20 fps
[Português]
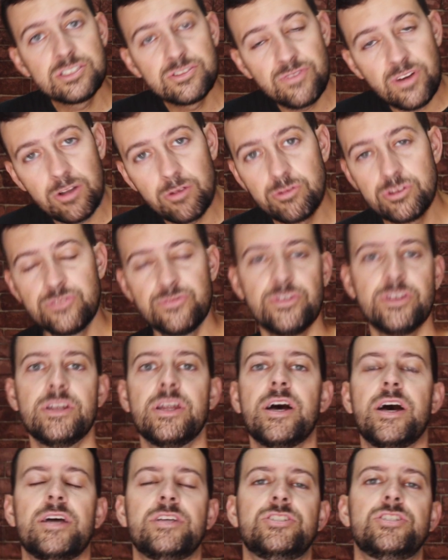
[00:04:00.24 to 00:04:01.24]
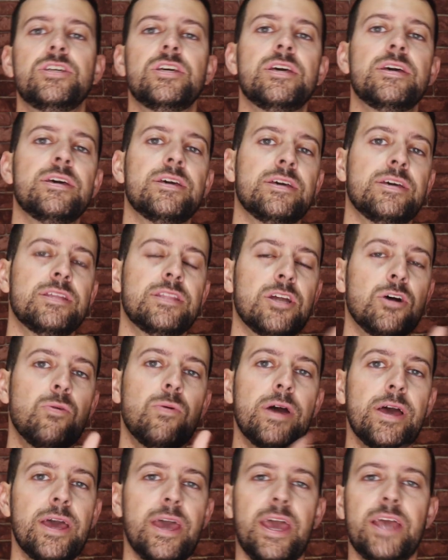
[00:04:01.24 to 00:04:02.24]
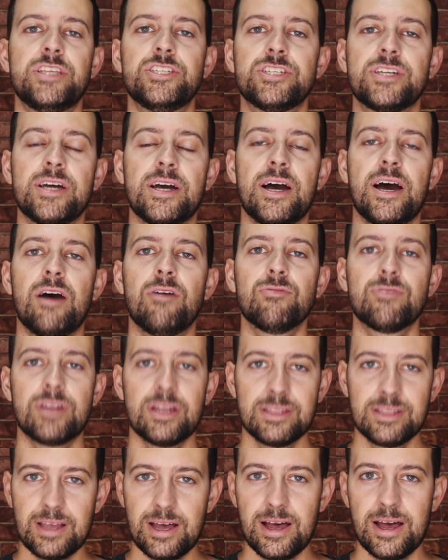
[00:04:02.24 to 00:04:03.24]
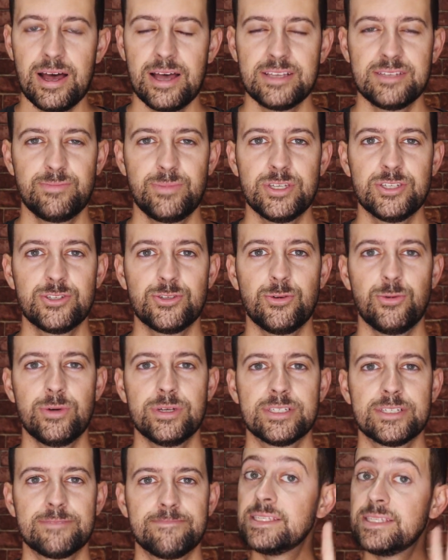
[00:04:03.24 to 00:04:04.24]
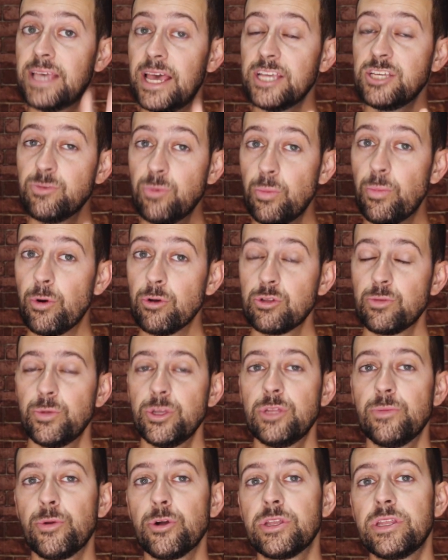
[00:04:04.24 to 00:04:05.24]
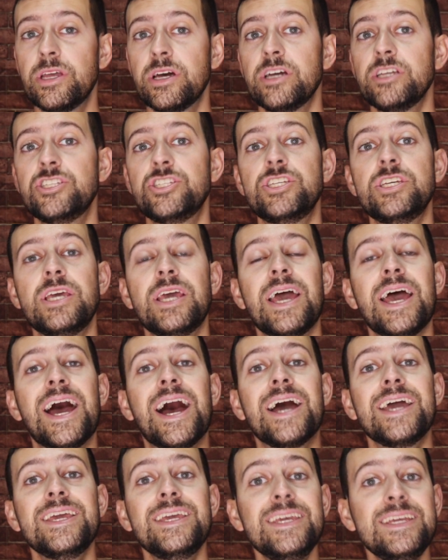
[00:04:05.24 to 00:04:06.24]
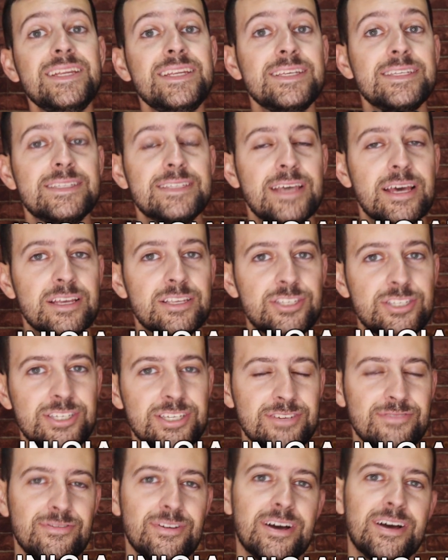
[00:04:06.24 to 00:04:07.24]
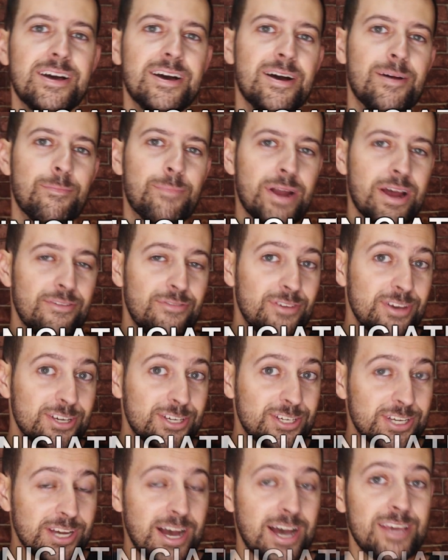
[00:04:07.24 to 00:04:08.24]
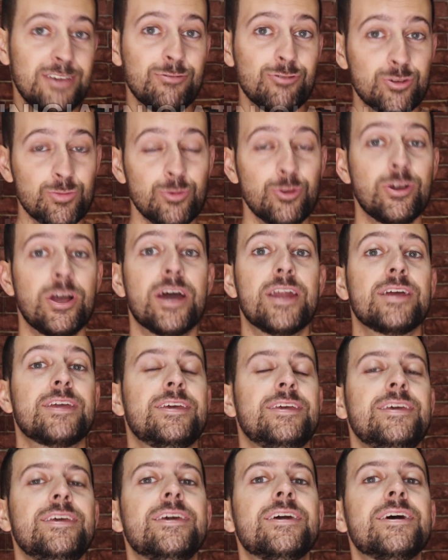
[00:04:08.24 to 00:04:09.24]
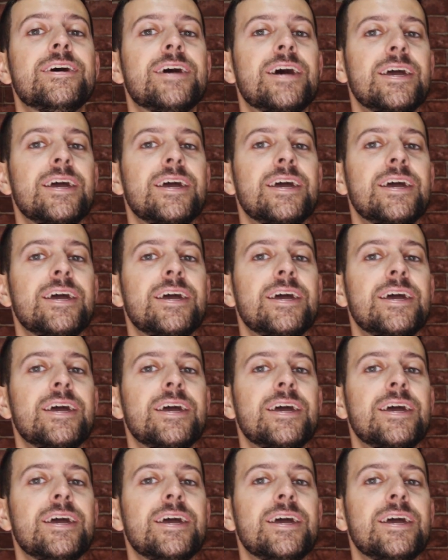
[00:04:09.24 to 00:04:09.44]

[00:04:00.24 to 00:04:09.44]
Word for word: de valor de verdade. Então, ética ao tratar as pessoas. Sétimo ponto muito importante é a iniciativa. Para fechar, em último lugar aqui,